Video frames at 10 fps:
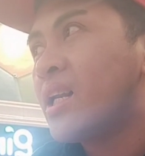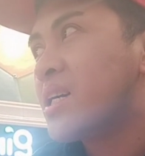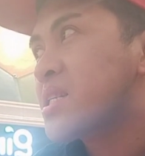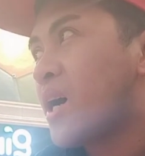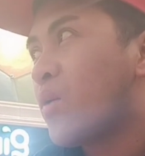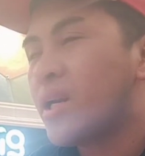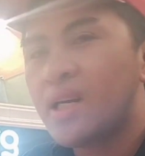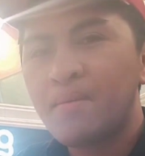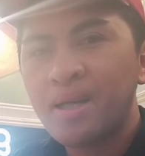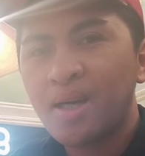
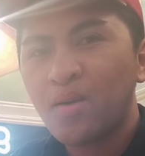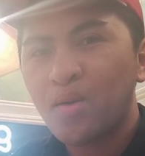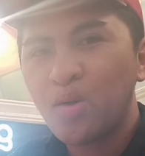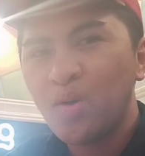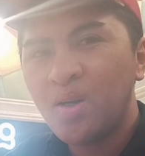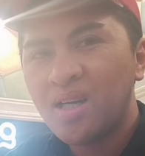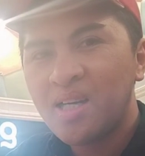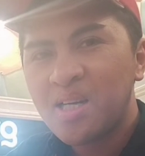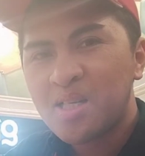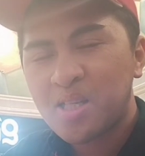Nagsawa na naman ako
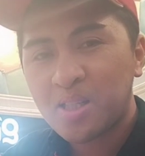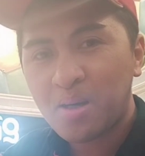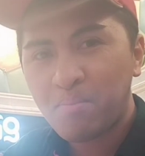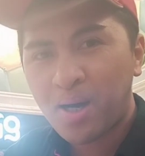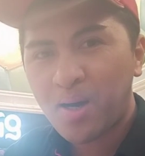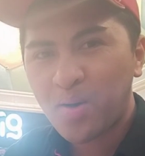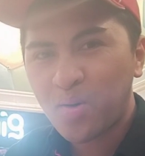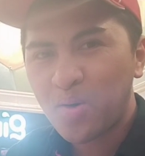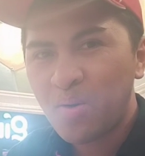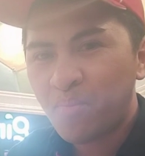sa
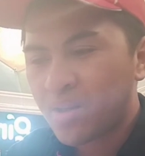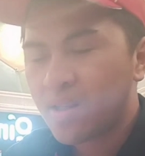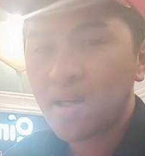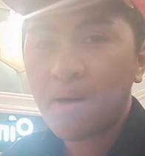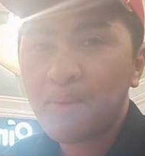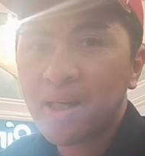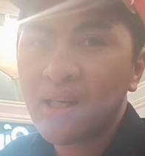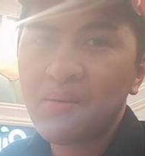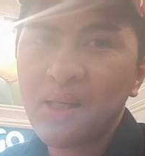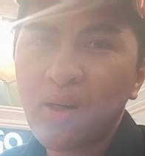trabaho.
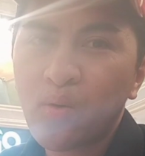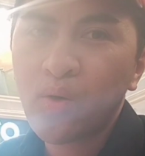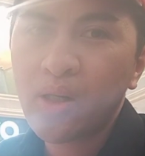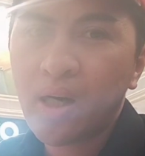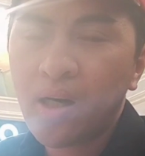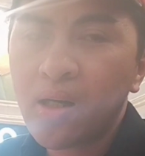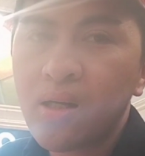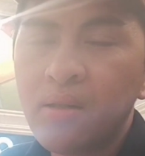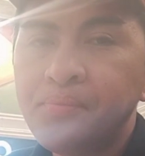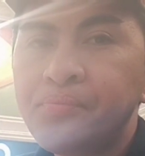Nag-apply na naman ako ng